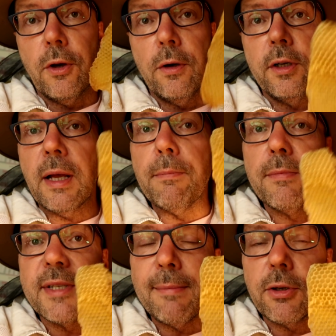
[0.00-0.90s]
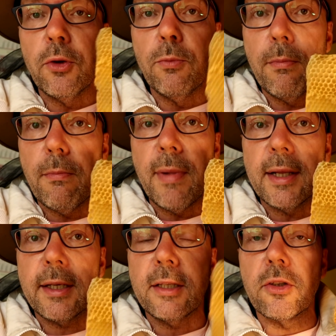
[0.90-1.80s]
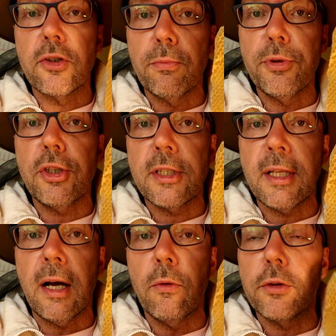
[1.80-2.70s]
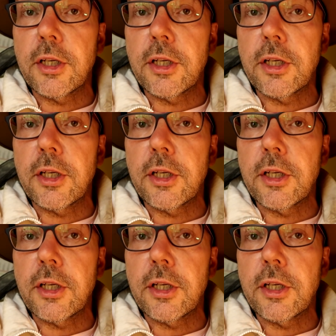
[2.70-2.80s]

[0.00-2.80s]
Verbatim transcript: to i tam bym zamknął matkę, to co by się stało,